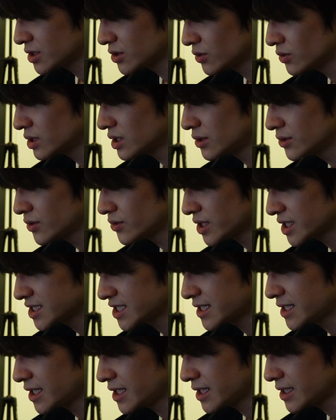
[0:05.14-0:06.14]
動画を撮ら
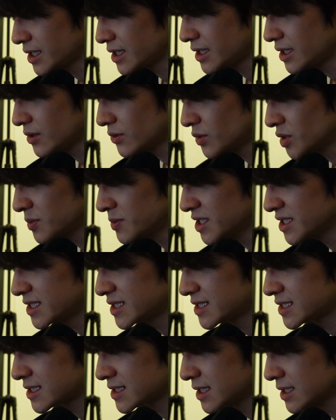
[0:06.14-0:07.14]
せていただいておりま
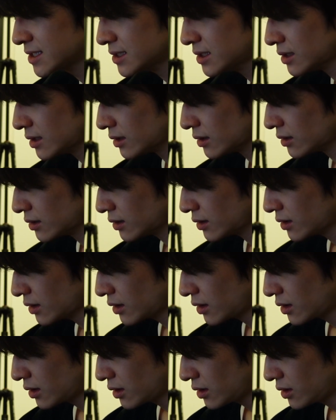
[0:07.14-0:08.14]
す。
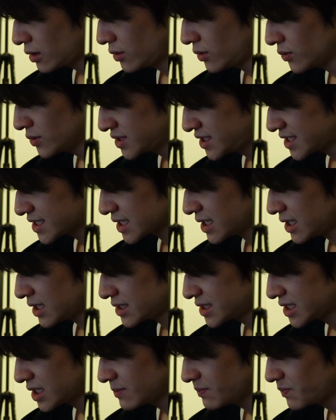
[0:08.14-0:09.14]
本日
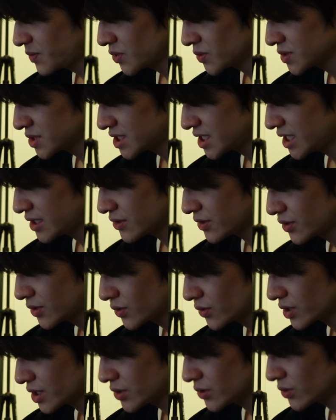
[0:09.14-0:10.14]
がチャンピオンズリーグ
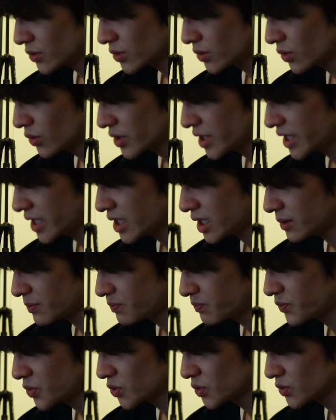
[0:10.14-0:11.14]
福岡の合否発
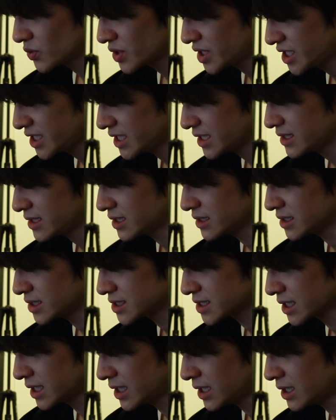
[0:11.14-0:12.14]
表の日だったんで
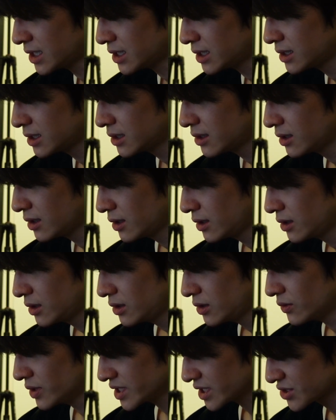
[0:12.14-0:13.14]
すが、
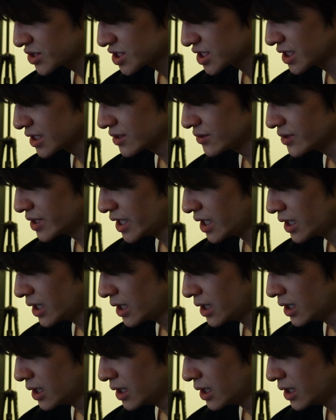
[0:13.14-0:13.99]
私段の浦、